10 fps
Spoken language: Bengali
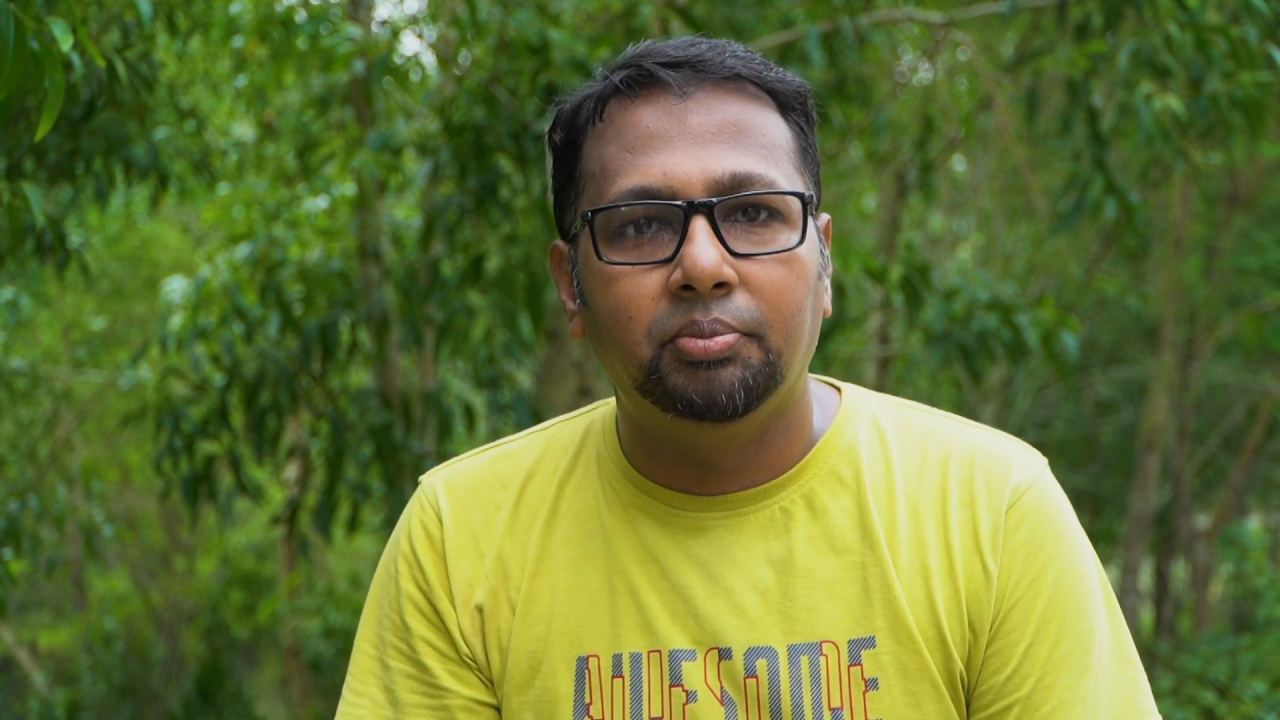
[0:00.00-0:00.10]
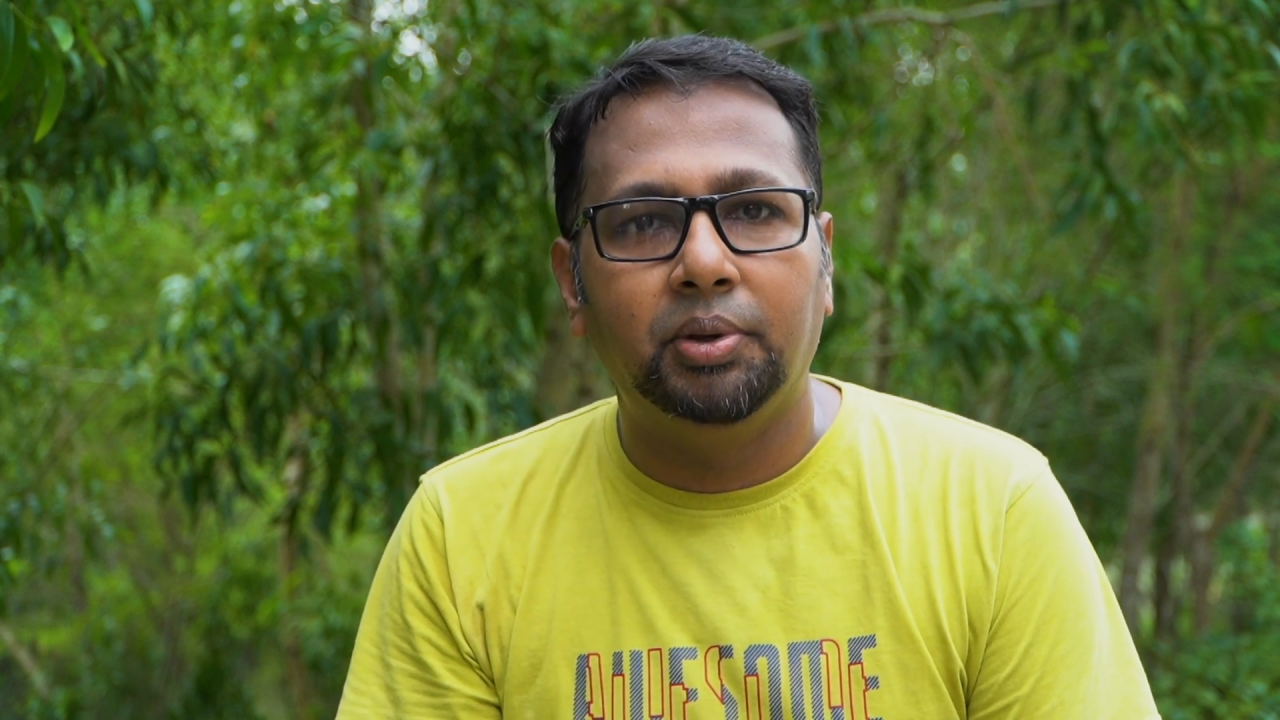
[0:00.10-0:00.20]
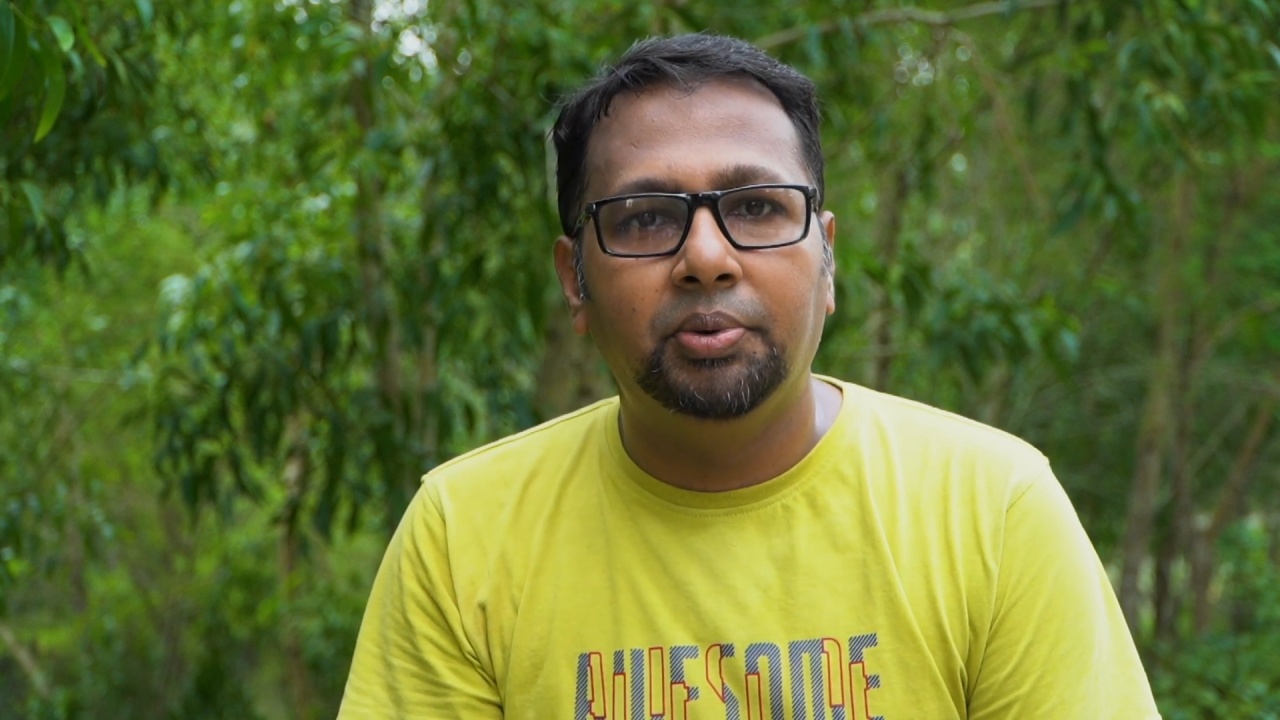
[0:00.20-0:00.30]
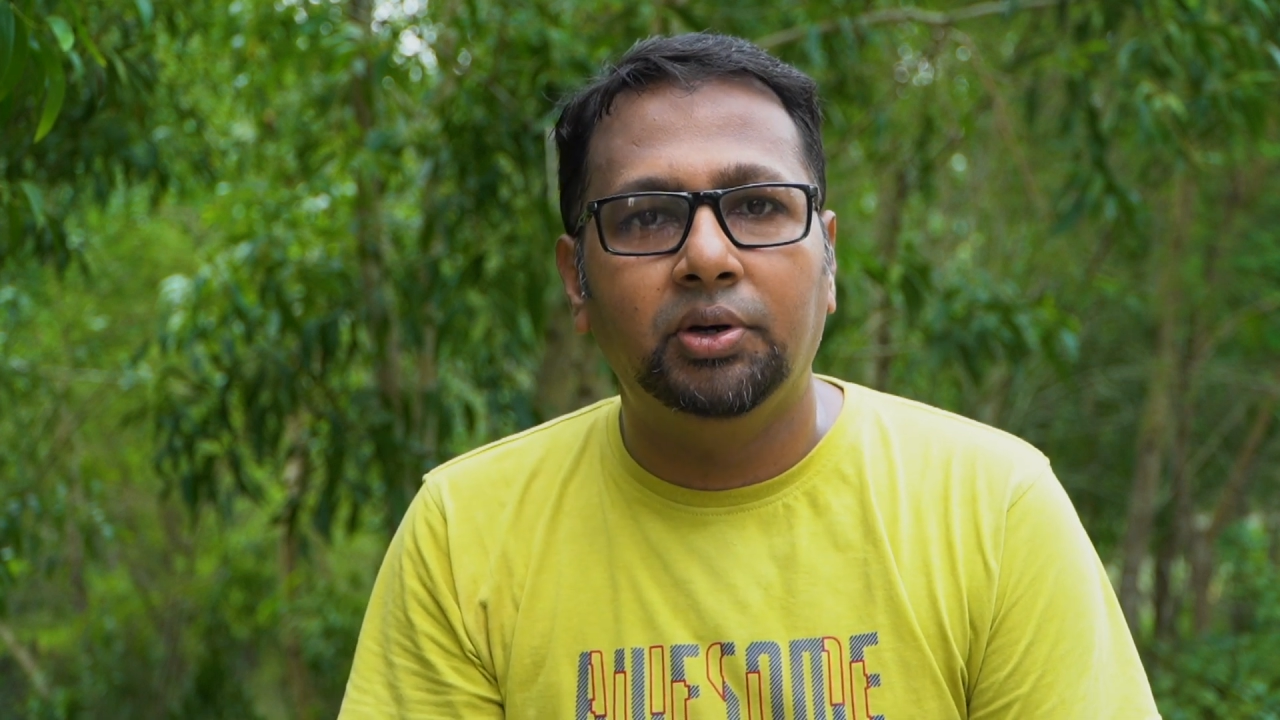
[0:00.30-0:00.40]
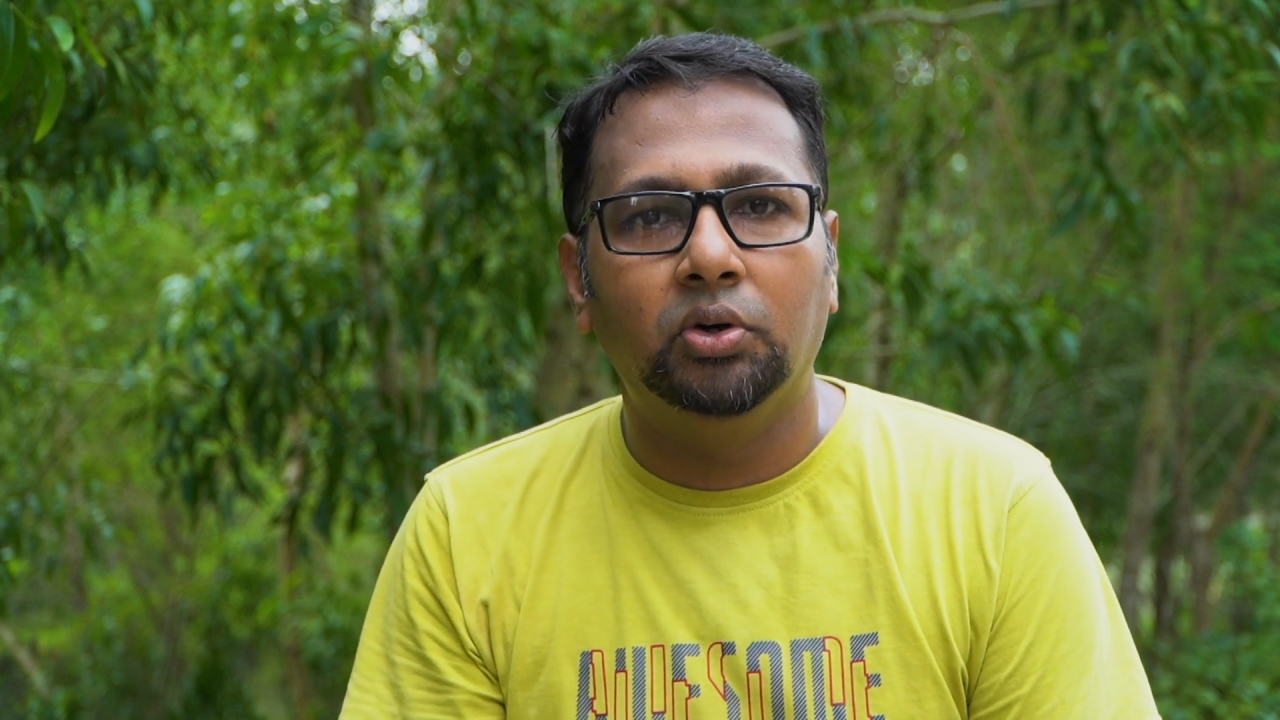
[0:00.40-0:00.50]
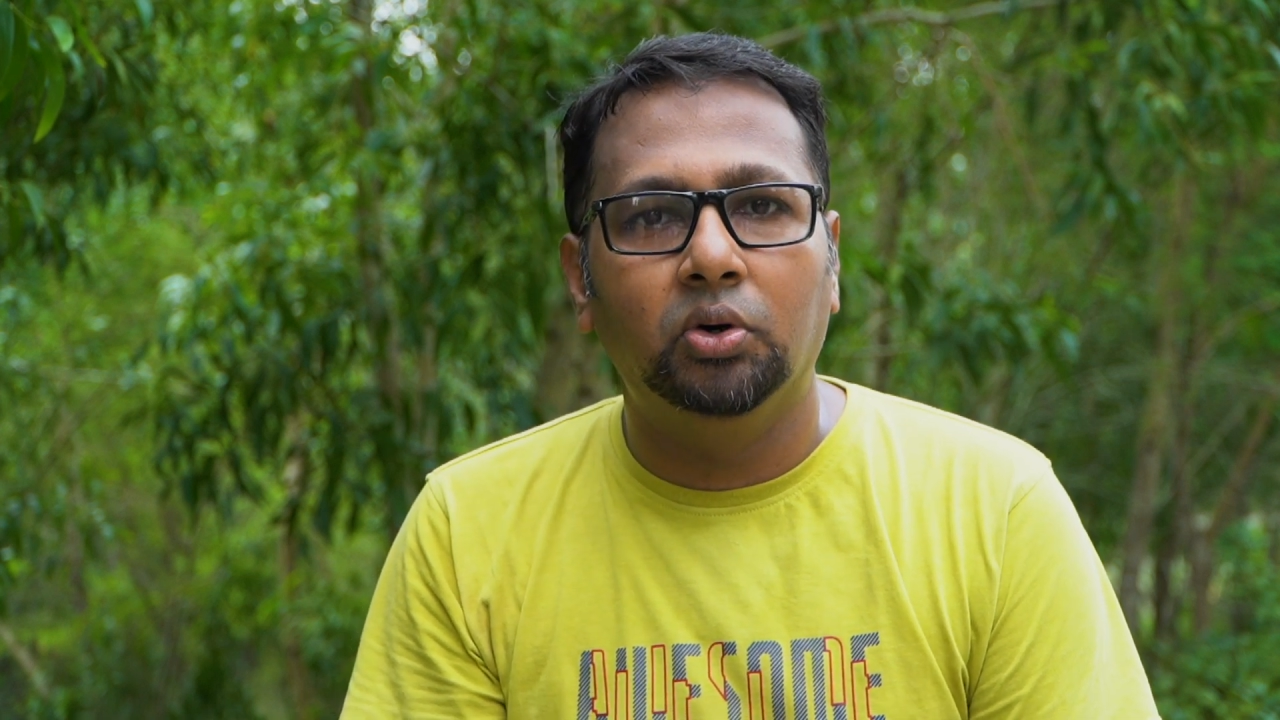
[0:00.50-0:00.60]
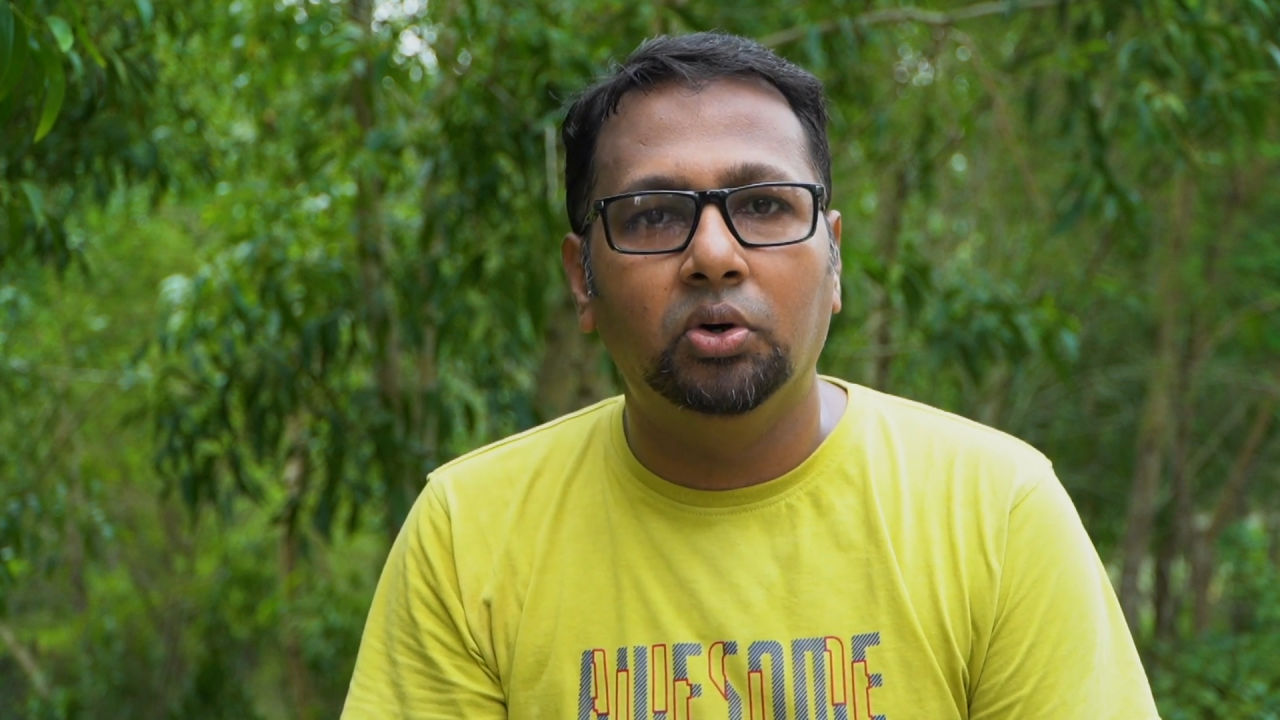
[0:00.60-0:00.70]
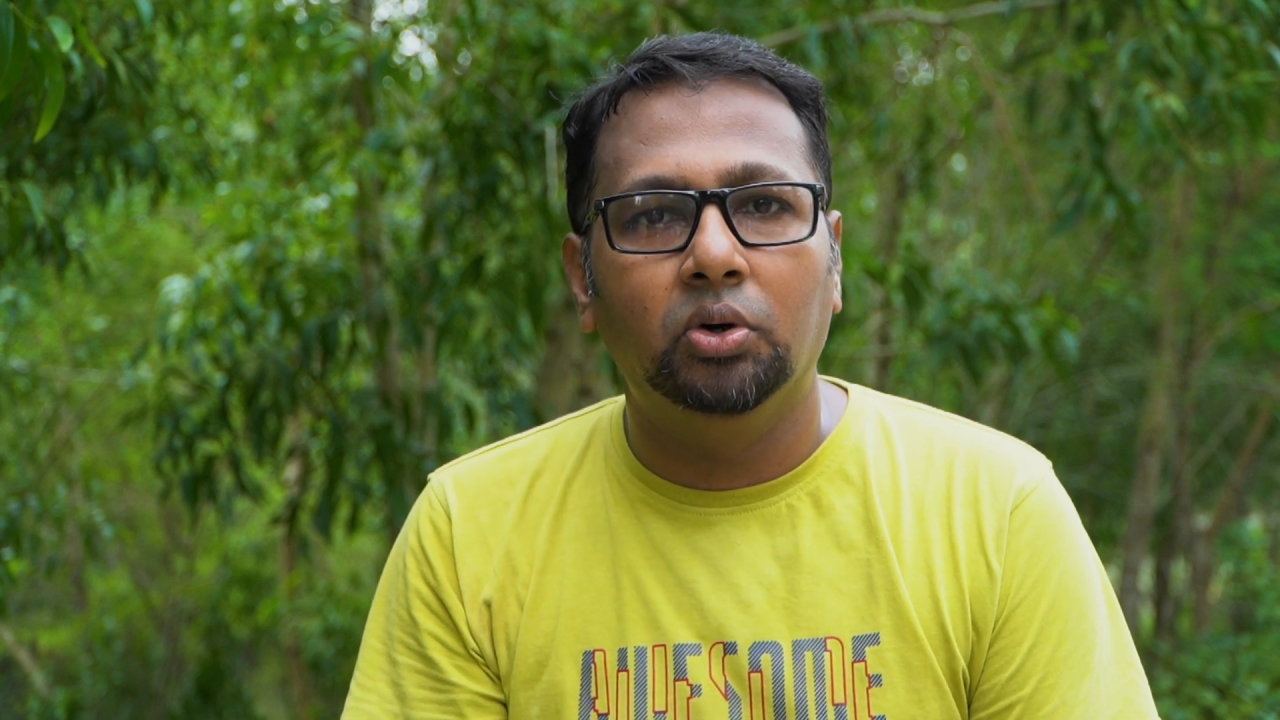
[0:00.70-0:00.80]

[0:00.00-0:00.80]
বিভিন্ন